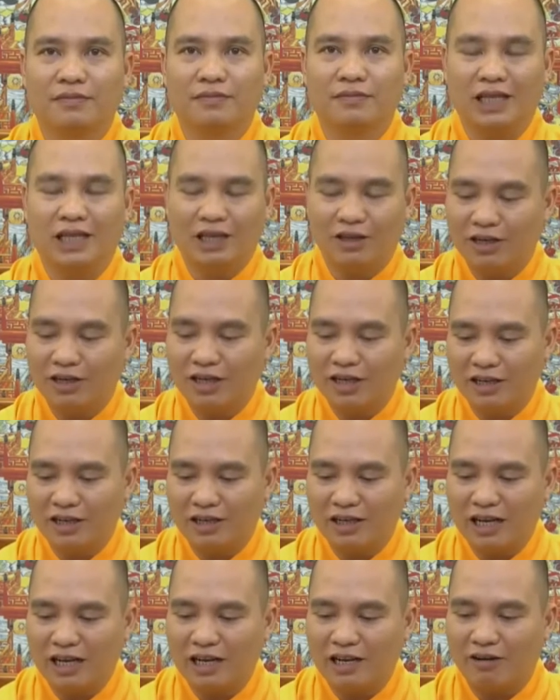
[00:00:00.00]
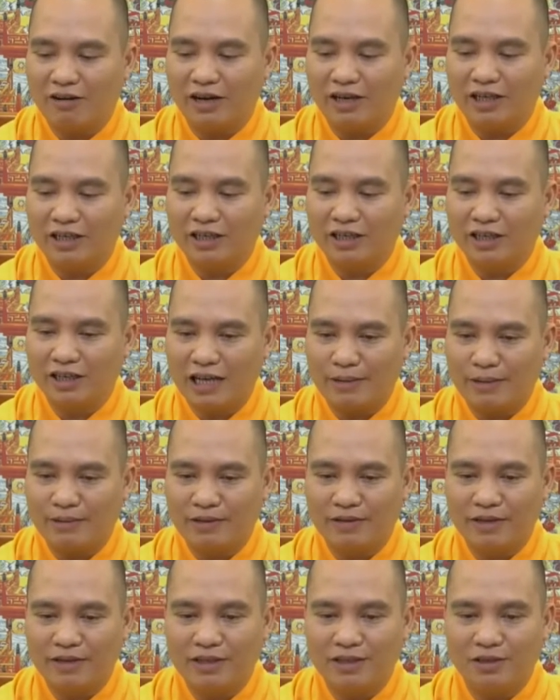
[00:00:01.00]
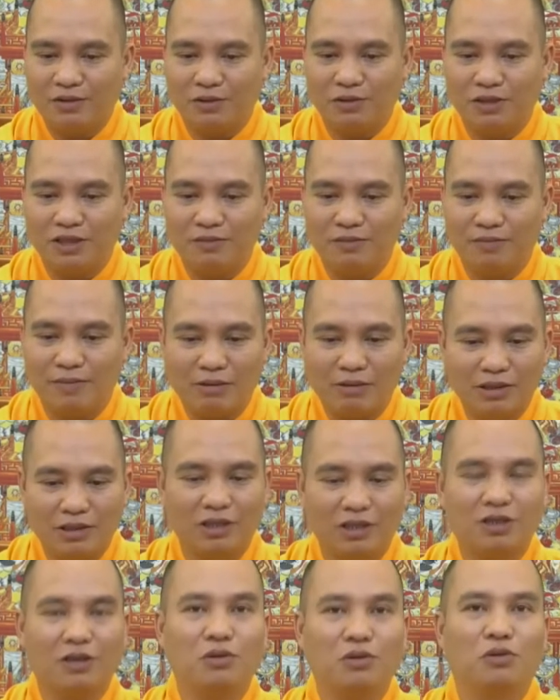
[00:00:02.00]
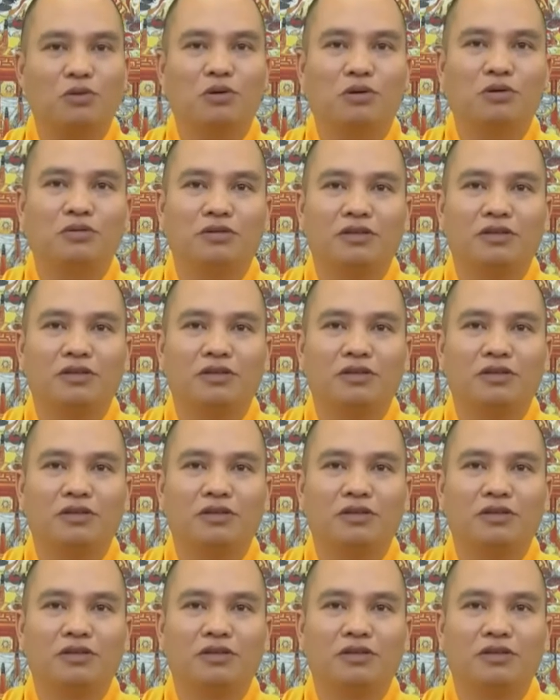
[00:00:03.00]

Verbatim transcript: thì có thể người ta lại hỏi là thế làm như vậy chưa đủ thì bao giờ cho đủ